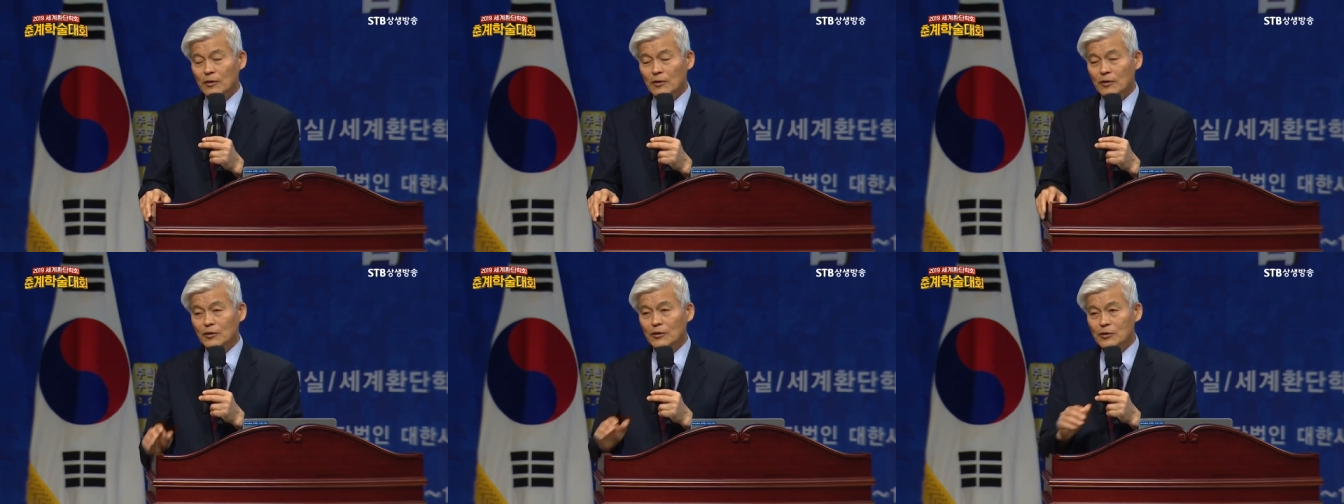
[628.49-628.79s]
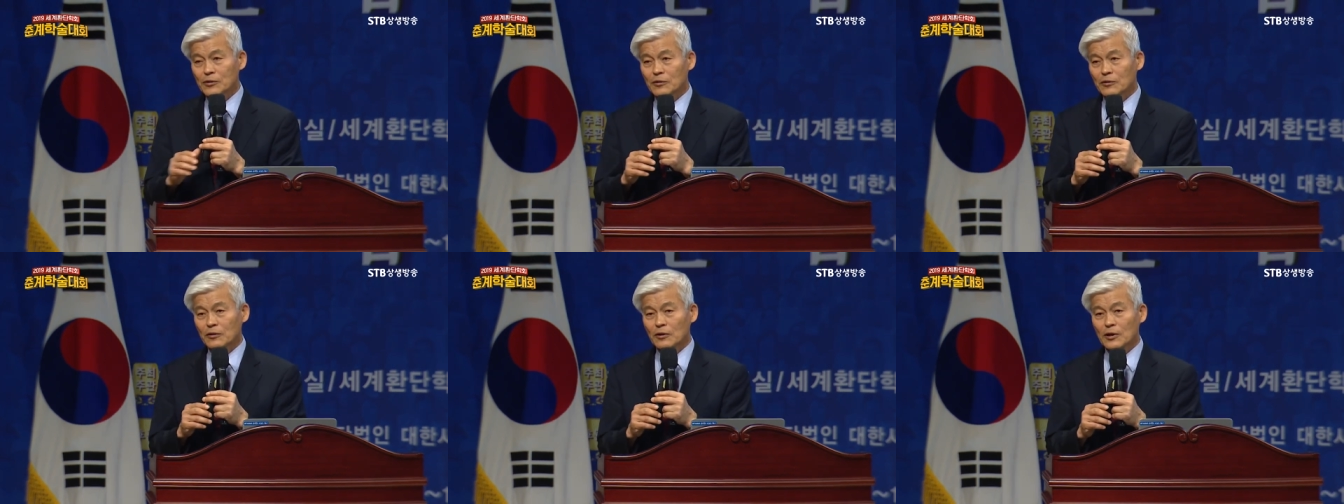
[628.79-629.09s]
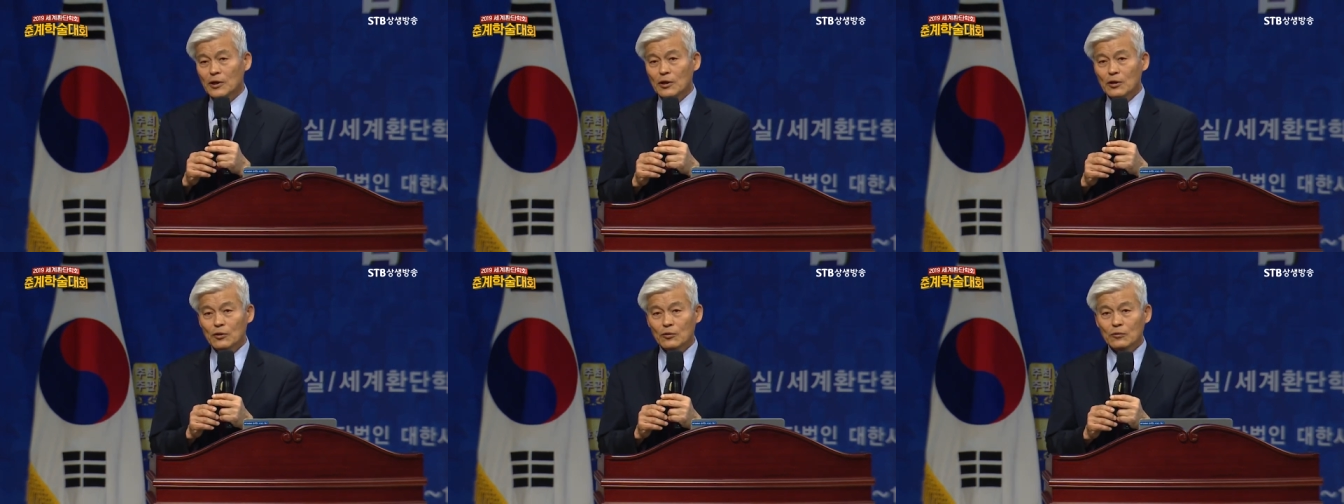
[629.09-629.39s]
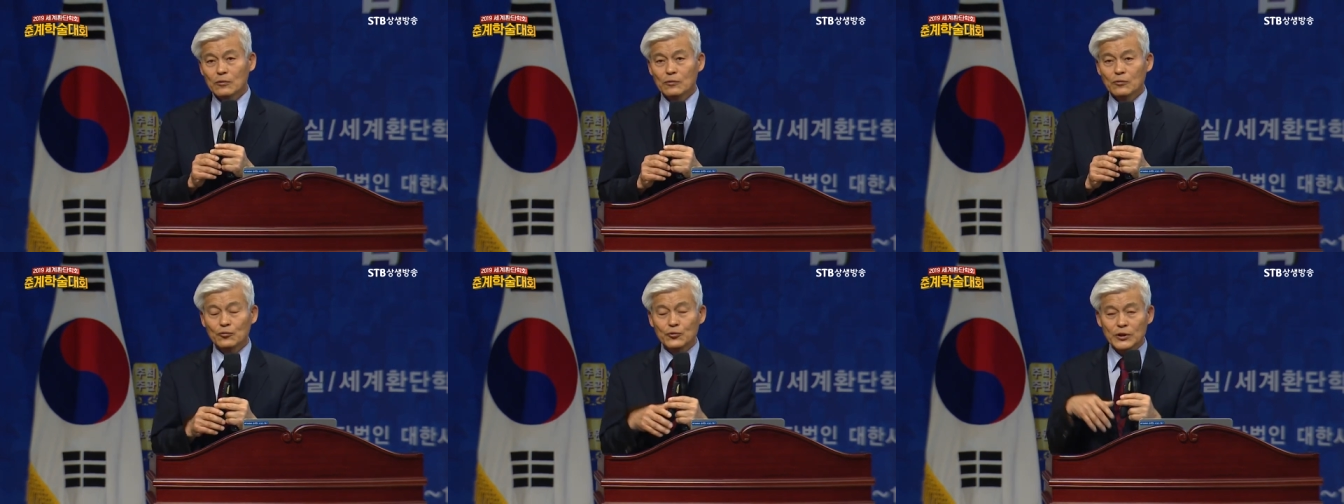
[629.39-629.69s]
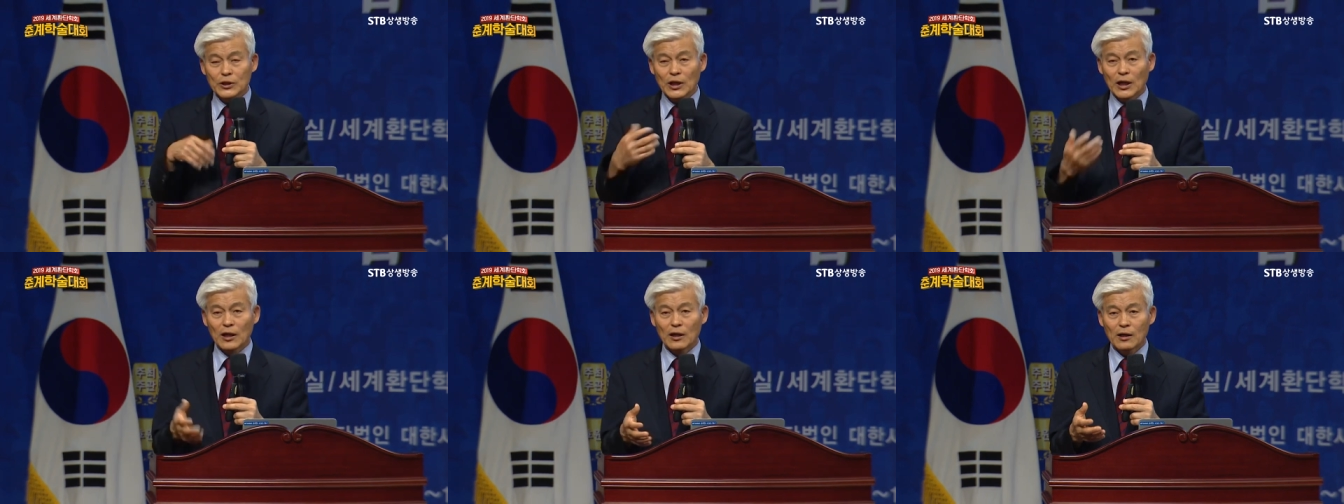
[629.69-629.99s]
그래서
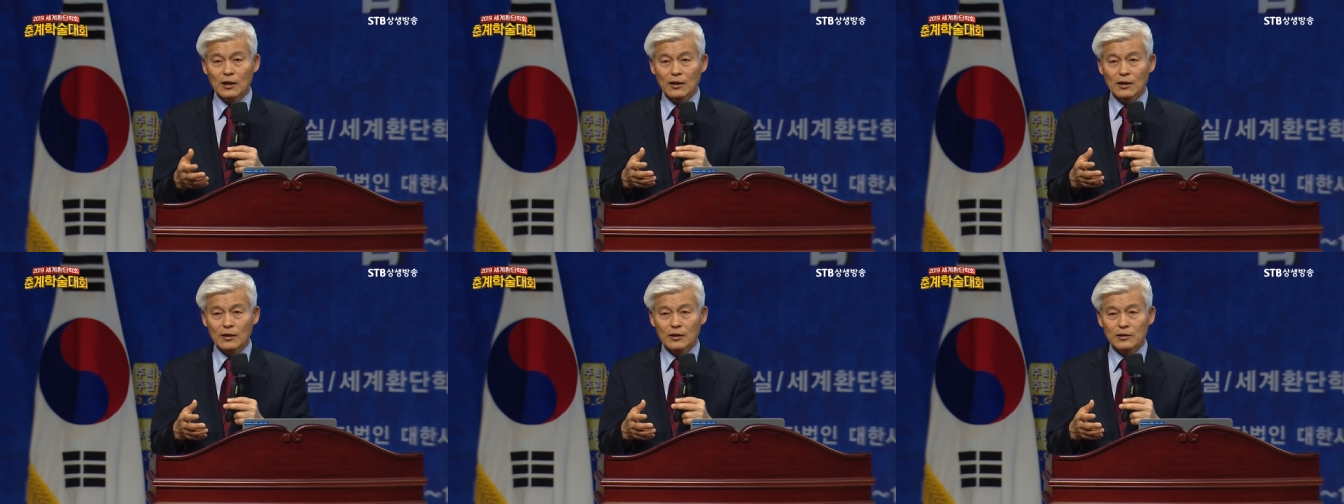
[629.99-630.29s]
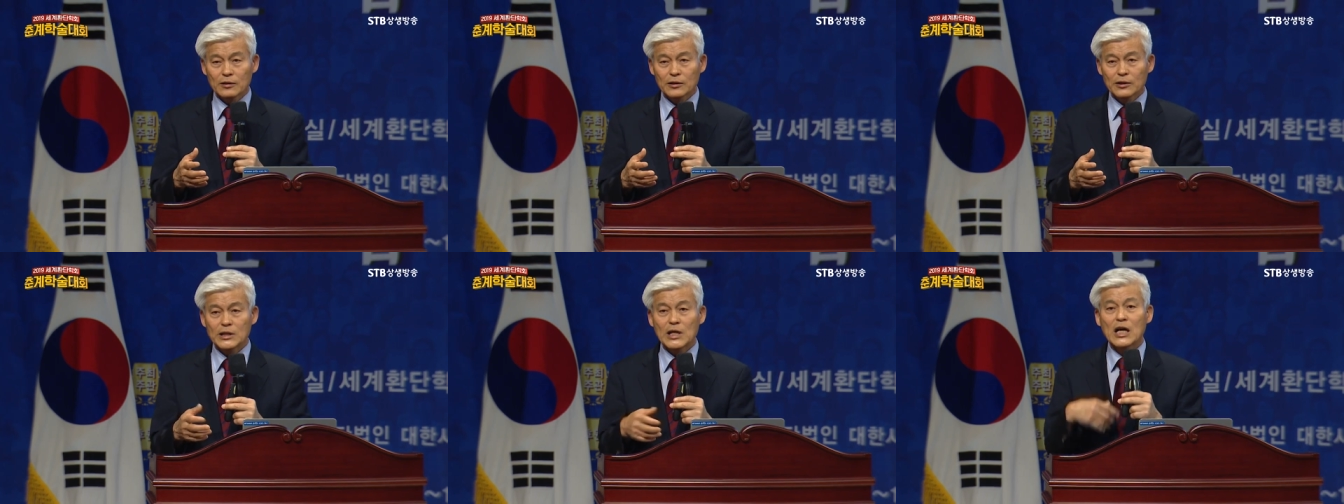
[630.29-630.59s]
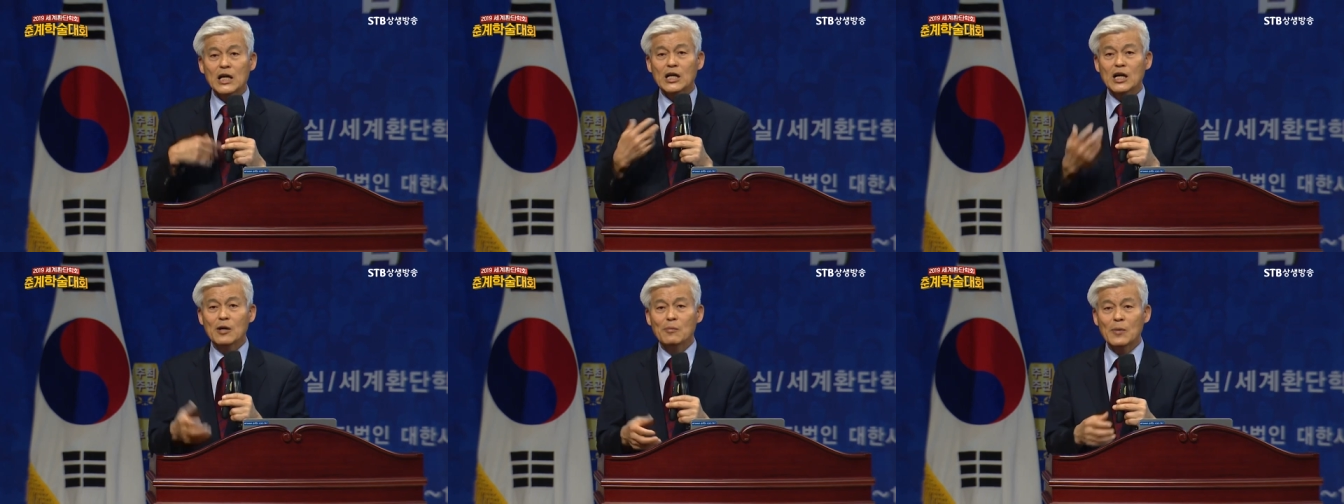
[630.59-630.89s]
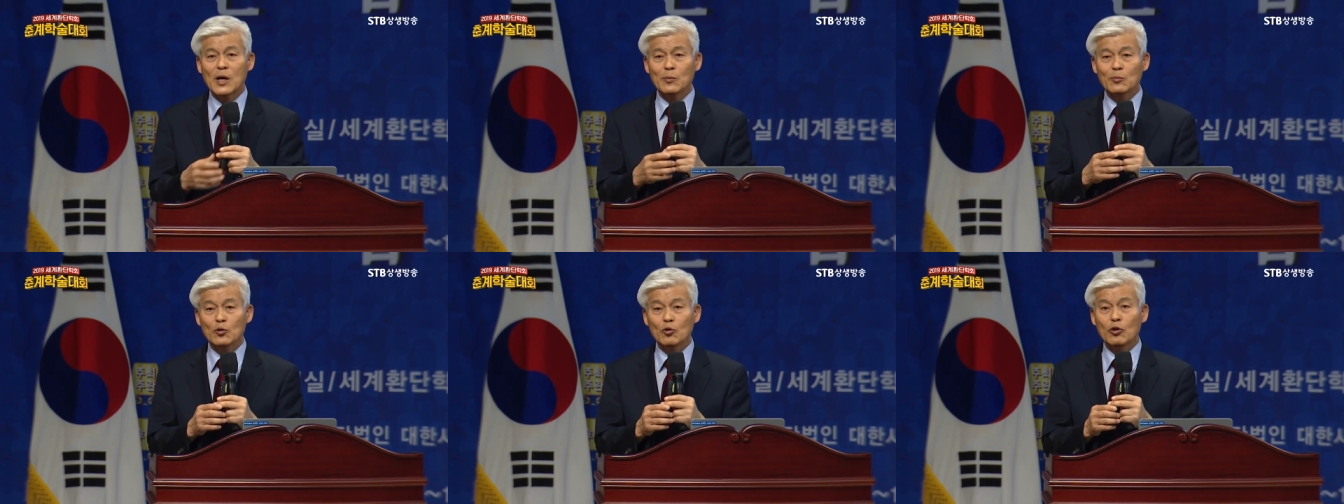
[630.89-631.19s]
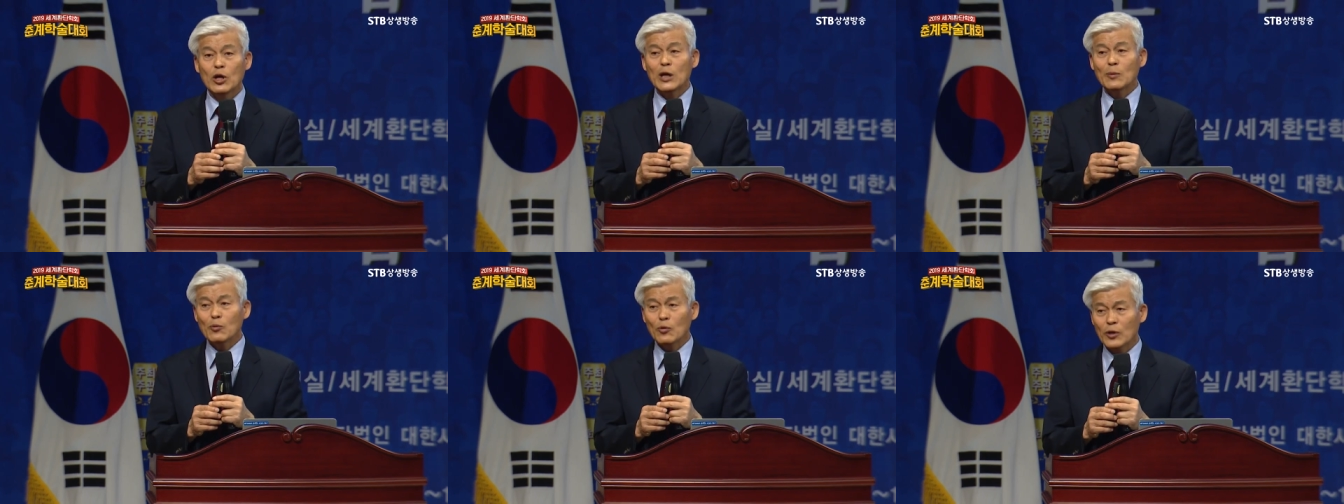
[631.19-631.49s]
우리가 착한 마음을
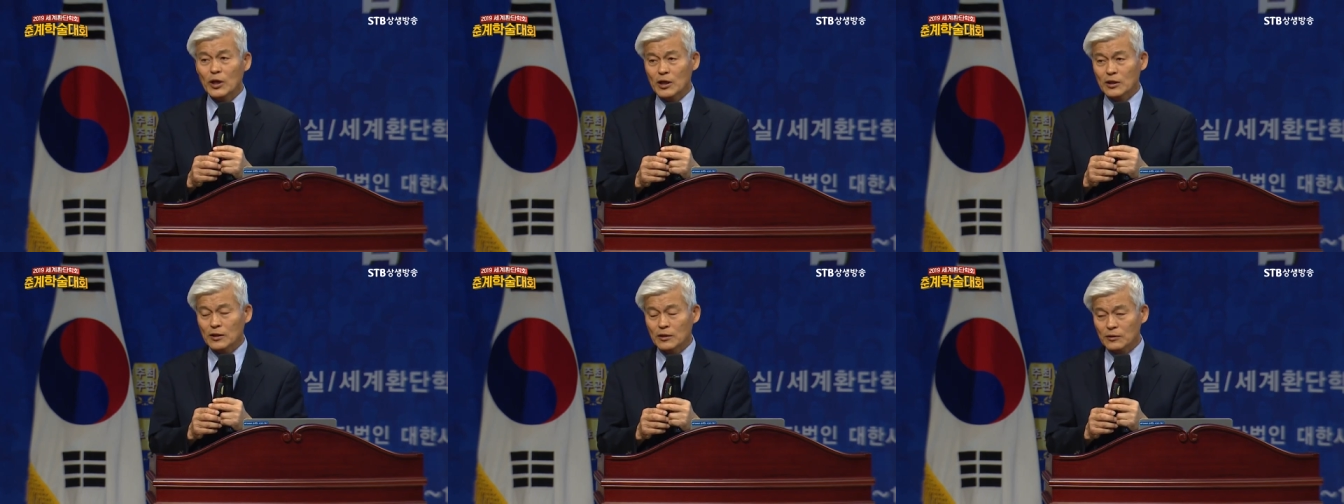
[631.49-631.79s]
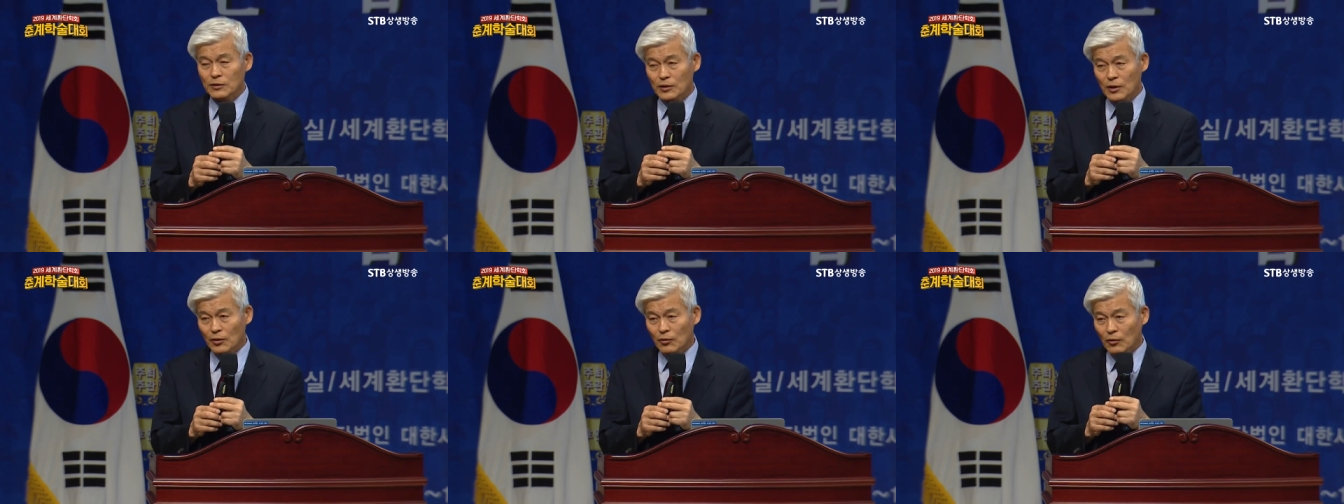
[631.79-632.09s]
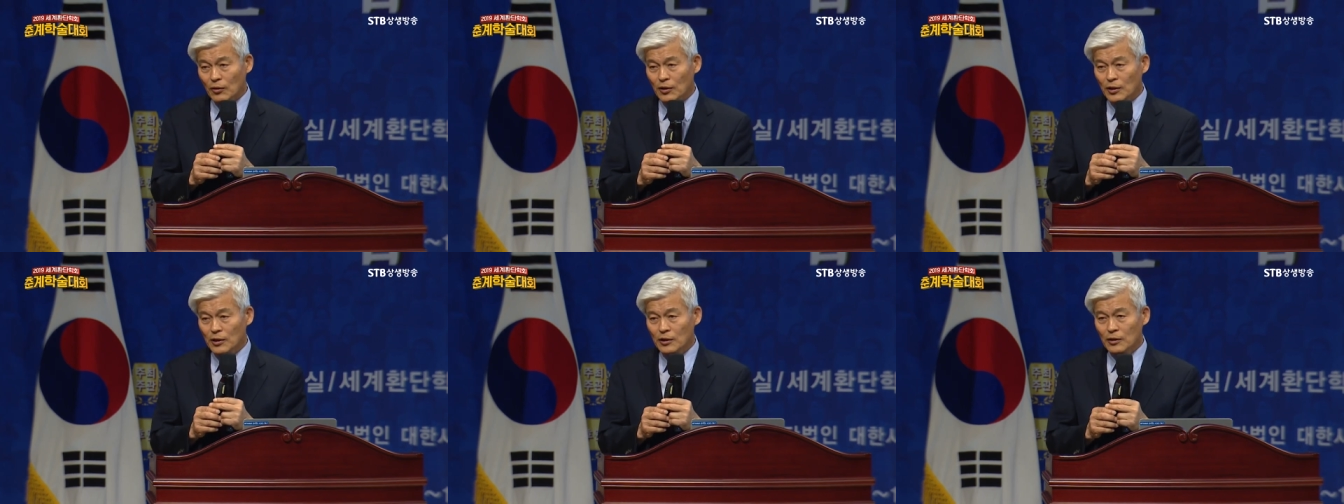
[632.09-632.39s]
회복해야 되는데요.